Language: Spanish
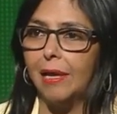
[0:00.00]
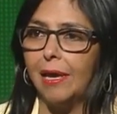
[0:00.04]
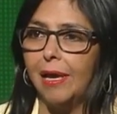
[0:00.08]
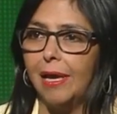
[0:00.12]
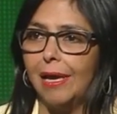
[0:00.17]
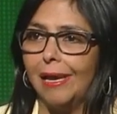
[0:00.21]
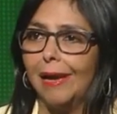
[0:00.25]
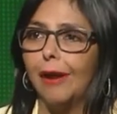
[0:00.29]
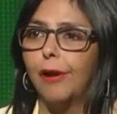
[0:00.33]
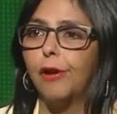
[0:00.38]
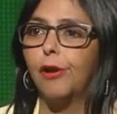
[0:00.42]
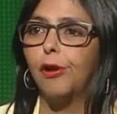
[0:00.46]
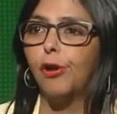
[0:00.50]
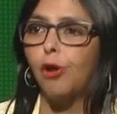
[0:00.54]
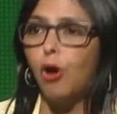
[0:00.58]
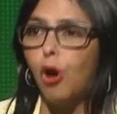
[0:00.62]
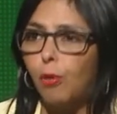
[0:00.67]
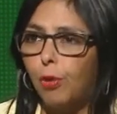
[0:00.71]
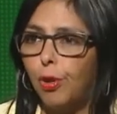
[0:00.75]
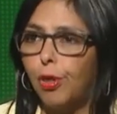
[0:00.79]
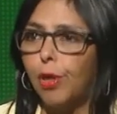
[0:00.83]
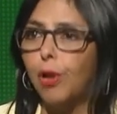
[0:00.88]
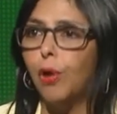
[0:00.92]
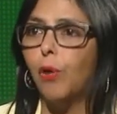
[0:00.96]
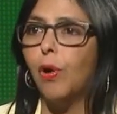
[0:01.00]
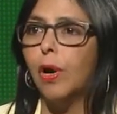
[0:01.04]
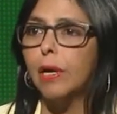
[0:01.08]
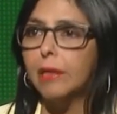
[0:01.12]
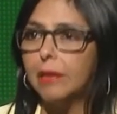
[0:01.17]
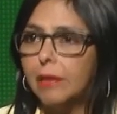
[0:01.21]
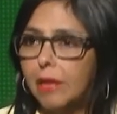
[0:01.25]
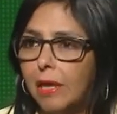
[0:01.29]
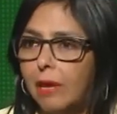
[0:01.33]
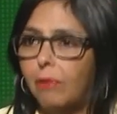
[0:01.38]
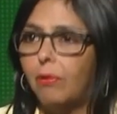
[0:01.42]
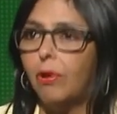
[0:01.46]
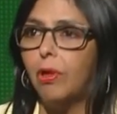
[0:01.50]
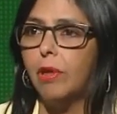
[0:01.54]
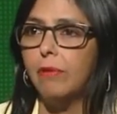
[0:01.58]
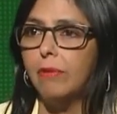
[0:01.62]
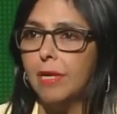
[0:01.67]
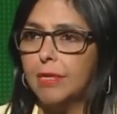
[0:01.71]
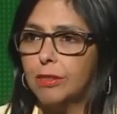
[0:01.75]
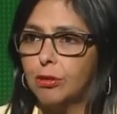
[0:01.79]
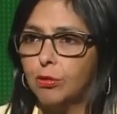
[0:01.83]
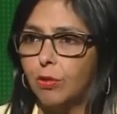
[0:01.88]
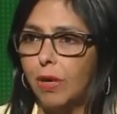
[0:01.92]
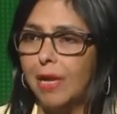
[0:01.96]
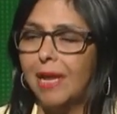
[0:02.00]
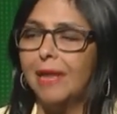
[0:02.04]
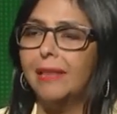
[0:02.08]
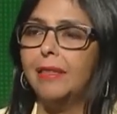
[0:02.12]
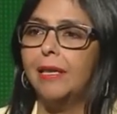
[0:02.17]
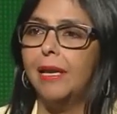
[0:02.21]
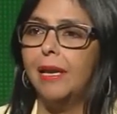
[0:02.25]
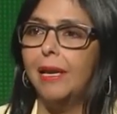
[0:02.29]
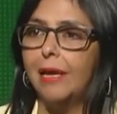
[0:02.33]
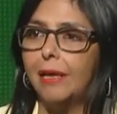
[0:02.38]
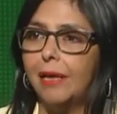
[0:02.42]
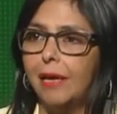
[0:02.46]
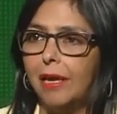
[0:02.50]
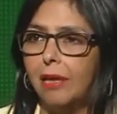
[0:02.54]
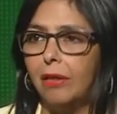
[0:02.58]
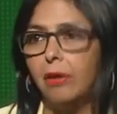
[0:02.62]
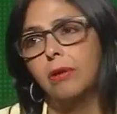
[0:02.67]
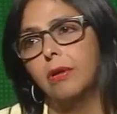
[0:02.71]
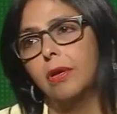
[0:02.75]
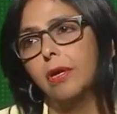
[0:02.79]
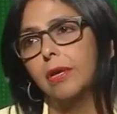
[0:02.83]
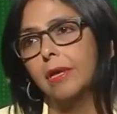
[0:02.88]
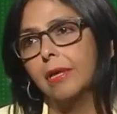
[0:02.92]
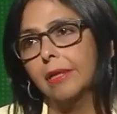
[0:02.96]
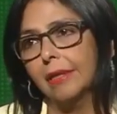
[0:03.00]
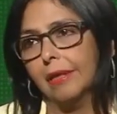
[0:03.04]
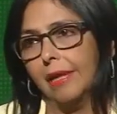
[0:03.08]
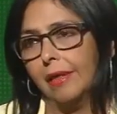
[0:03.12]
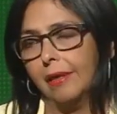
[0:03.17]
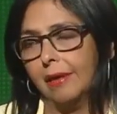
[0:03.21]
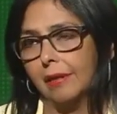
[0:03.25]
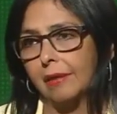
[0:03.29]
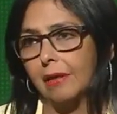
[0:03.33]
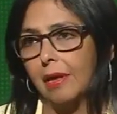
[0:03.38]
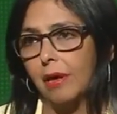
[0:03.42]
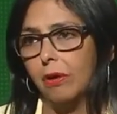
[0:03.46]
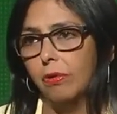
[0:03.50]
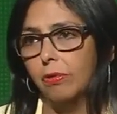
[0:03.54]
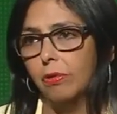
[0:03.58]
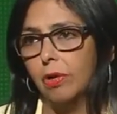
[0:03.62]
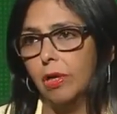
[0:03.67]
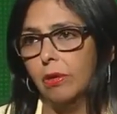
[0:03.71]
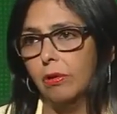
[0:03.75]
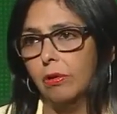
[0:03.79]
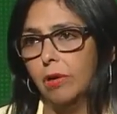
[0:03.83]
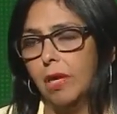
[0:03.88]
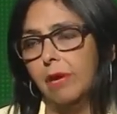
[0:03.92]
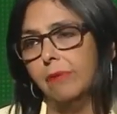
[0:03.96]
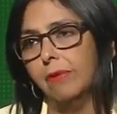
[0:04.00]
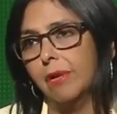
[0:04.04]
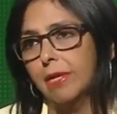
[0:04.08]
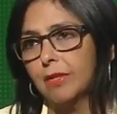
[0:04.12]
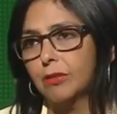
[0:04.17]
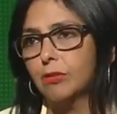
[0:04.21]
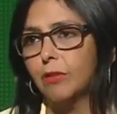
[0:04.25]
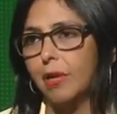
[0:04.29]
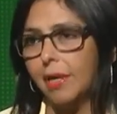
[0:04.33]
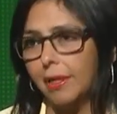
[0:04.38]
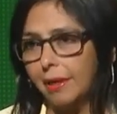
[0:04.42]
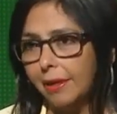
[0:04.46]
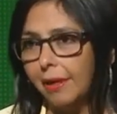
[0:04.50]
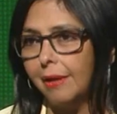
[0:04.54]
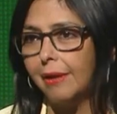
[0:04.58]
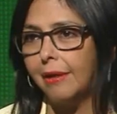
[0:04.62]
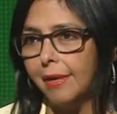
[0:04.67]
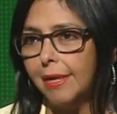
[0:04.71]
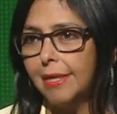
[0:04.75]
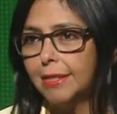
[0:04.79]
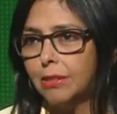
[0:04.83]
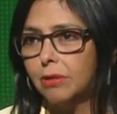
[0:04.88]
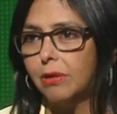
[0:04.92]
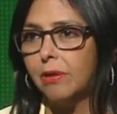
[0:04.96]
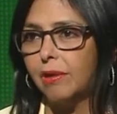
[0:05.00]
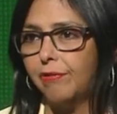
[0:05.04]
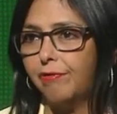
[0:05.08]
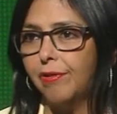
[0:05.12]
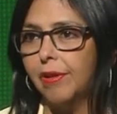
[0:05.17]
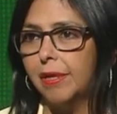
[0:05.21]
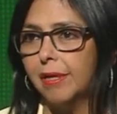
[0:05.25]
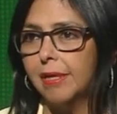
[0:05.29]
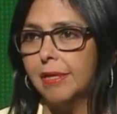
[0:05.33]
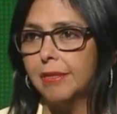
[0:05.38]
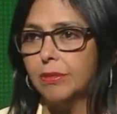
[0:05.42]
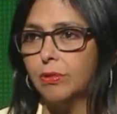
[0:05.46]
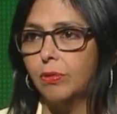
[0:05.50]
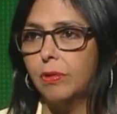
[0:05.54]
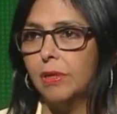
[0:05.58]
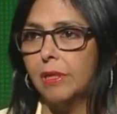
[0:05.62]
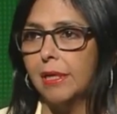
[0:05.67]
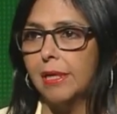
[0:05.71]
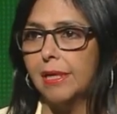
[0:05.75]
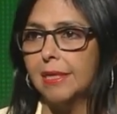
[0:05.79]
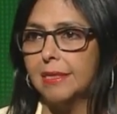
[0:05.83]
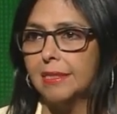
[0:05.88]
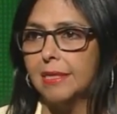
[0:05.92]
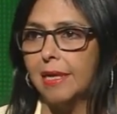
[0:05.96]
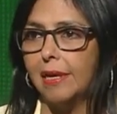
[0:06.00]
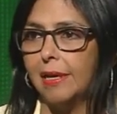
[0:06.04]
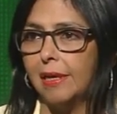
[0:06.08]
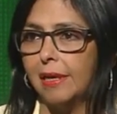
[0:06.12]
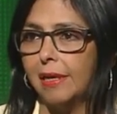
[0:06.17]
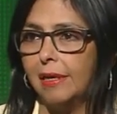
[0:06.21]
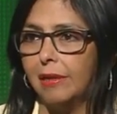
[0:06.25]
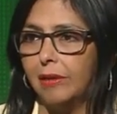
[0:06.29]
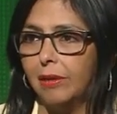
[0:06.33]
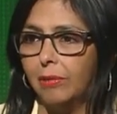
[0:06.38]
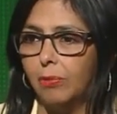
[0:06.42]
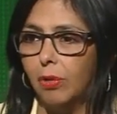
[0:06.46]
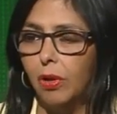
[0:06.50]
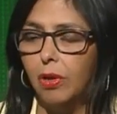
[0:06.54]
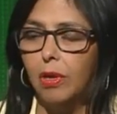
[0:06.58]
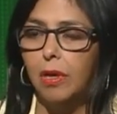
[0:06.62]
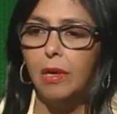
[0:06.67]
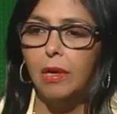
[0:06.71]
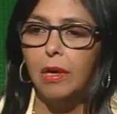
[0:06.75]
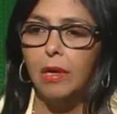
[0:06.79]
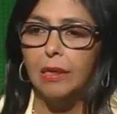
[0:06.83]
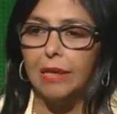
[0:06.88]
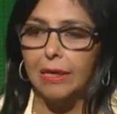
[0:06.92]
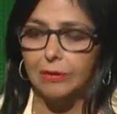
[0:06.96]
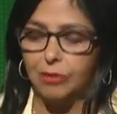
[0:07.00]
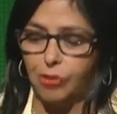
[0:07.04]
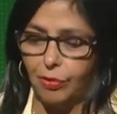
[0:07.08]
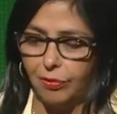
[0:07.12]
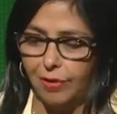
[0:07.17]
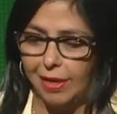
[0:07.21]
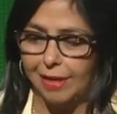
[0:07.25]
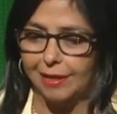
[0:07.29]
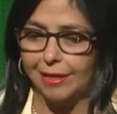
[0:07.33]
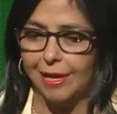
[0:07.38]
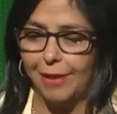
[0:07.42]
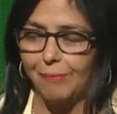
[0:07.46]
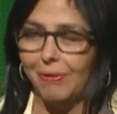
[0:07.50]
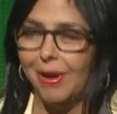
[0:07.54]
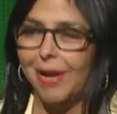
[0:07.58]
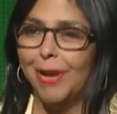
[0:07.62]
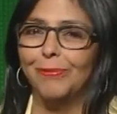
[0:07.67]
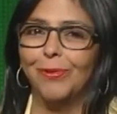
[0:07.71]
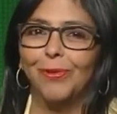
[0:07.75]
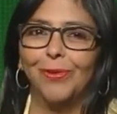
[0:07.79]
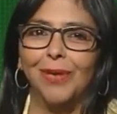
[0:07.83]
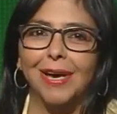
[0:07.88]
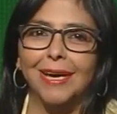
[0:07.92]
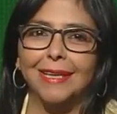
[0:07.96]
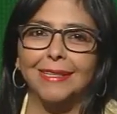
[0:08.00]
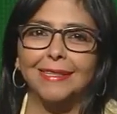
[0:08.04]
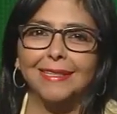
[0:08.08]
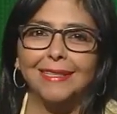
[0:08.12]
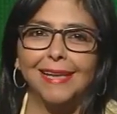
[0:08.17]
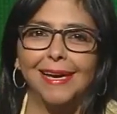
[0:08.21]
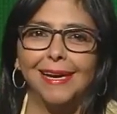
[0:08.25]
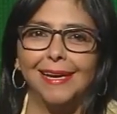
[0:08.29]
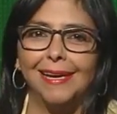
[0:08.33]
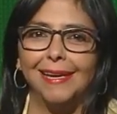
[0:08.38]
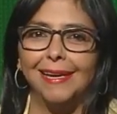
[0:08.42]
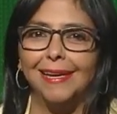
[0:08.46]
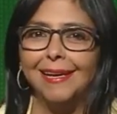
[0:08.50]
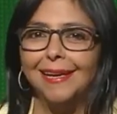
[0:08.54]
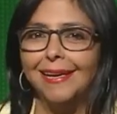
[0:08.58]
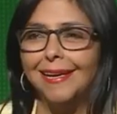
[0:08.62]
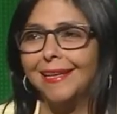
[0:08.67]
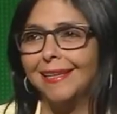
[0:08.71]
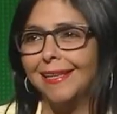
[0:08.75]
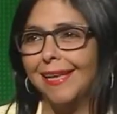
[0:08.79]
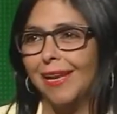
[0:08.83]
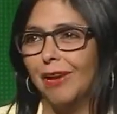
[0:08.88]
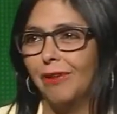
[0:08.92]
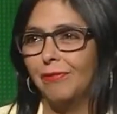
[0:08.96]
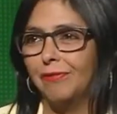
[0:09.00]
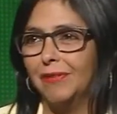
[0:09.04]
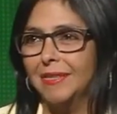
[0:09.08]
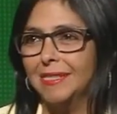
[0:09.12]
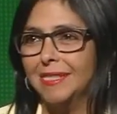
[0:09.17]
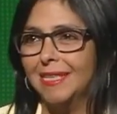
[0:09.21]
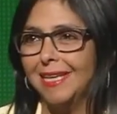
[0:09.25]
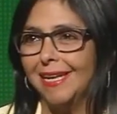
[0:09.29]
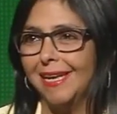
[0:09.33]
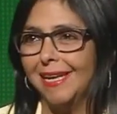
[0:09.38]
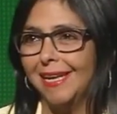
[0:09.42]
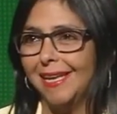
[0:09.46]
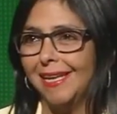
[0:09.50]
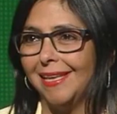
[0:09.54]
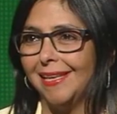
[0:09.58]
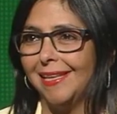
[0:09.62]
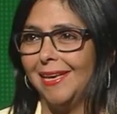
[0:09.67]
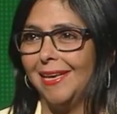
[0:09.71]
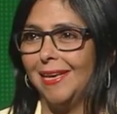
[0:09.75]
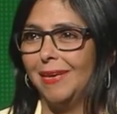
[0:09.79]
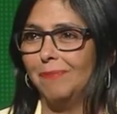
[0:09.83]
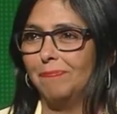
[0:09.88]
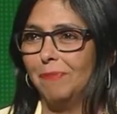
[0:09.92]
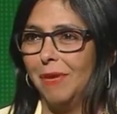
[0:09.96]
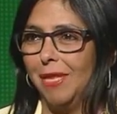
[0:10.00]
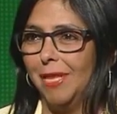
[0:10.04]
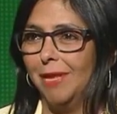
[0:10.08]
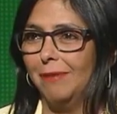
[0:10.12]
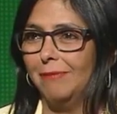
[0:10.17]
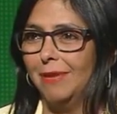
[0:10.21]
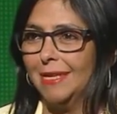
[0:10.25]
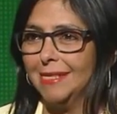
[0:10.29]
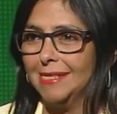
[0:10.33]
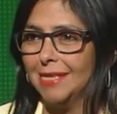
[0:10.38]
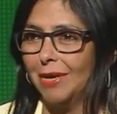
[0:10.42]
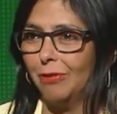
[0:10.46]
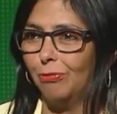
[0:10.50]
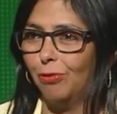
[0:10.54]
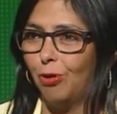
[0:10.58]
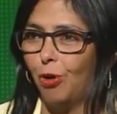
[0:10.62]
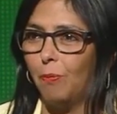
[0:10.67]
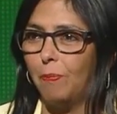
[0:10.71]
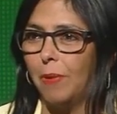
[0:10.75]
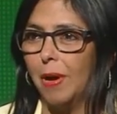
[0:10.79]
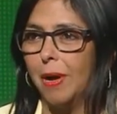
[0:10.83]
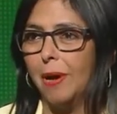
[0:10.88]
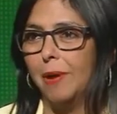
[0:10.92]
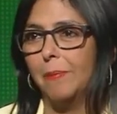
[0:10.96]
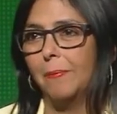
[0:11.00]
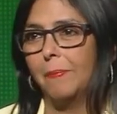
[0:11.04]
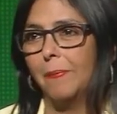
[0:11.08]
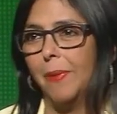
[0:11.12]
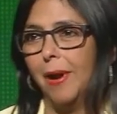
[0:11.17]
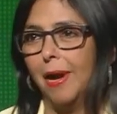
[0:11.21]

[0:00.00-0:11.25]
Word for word: de robo de los activos de Venezuela dirigido desde Estados Unidos y Venezuela tiene derecho a defender sus intereses legítimos. Sobre el tema de la mudanza de la oficina de PDVSA Europa